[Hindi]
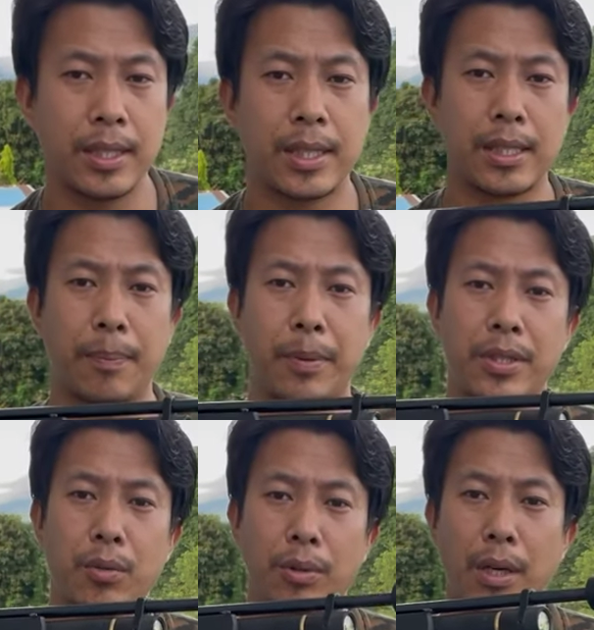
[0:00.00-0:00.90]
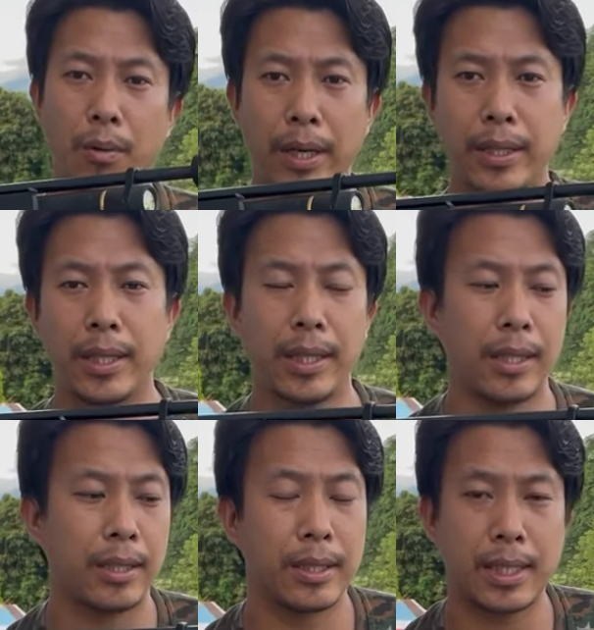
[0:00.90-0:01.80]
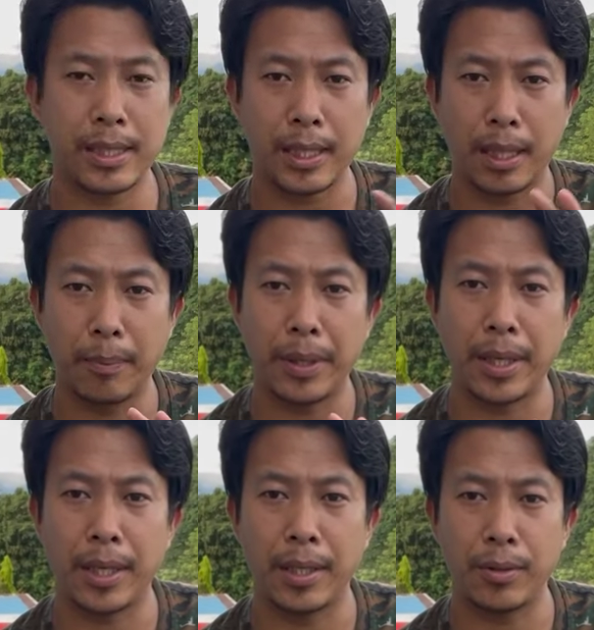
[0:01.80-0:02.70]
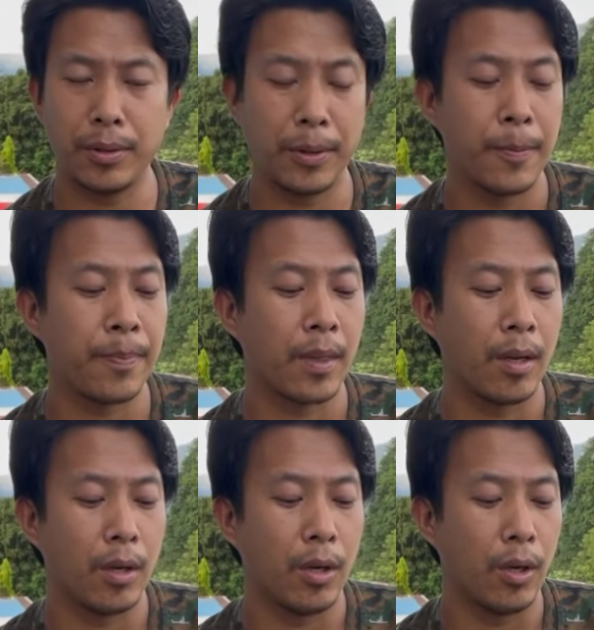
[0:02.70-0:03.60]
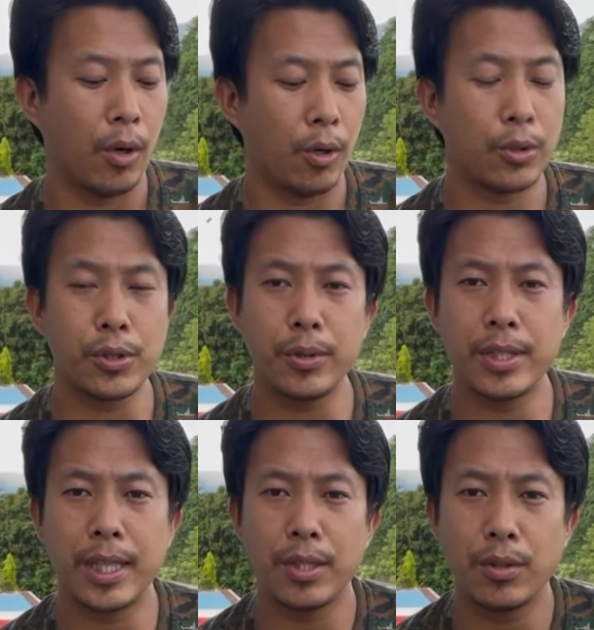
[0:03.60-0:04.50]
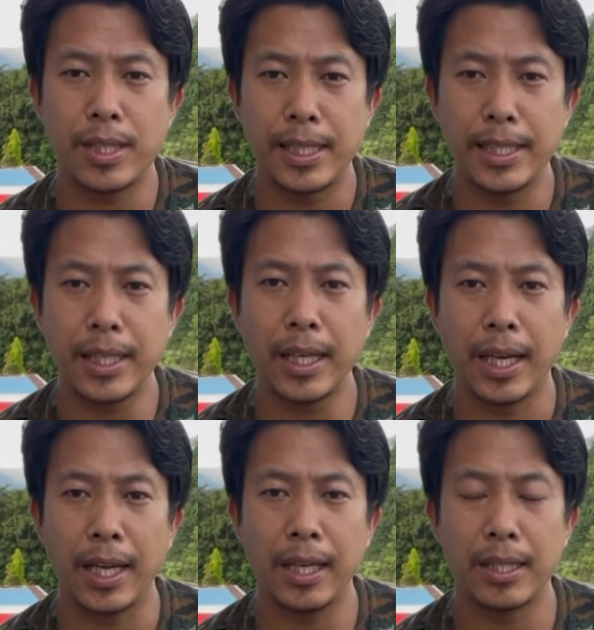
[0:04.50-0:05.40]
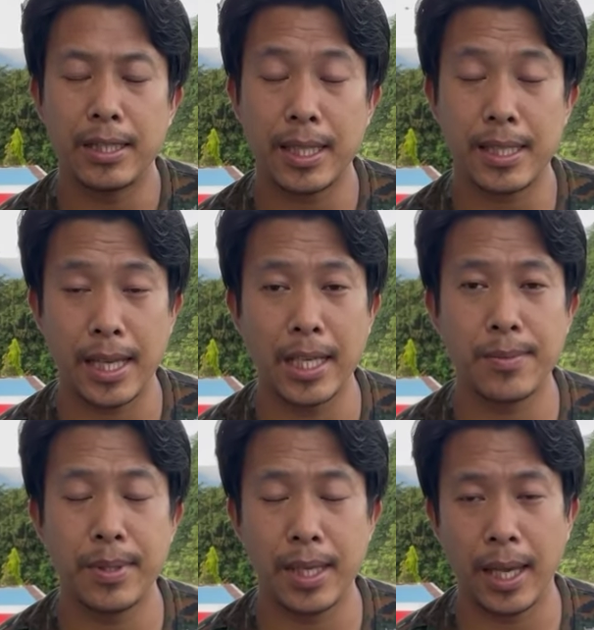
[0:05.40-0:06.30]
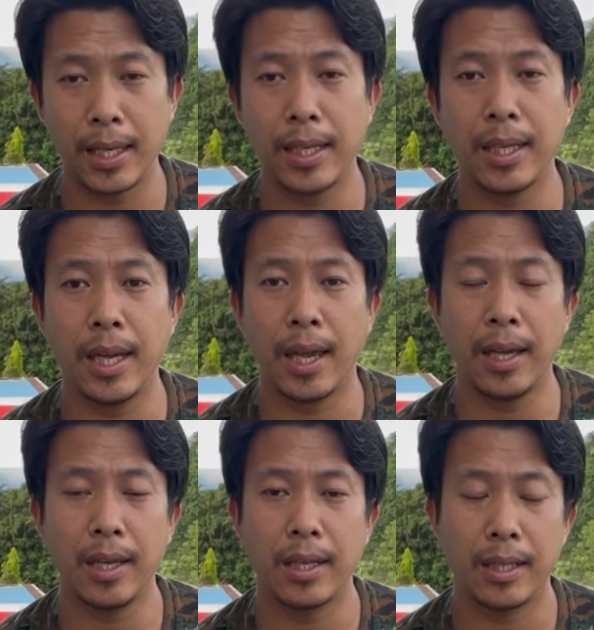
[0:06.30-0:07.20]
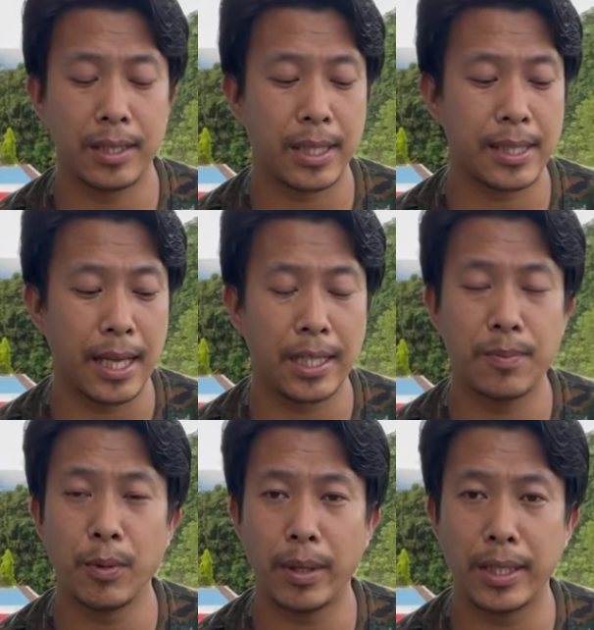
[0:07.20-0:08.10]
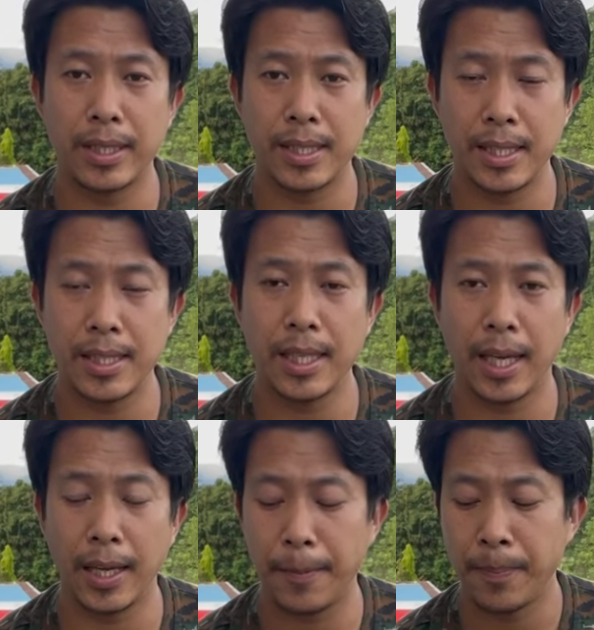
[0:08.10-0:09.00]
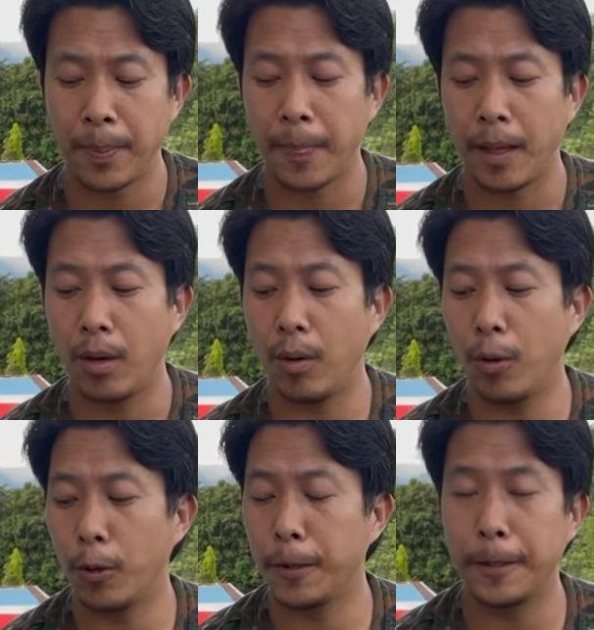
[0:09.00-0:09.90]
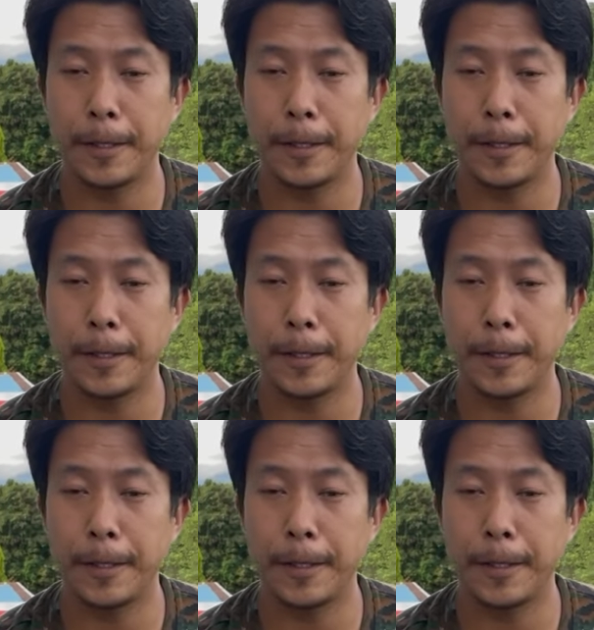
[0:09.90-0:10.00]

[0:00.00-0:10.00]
इसका सप्रेसर उतना क्वाइट नहीं है इसका साथ कंपेयर करेंगे तो और दोस्तों इसका जो सिलेंडर है इसका साइज़ भी एक ही है इसका साइज़ भी 180 सीसी है और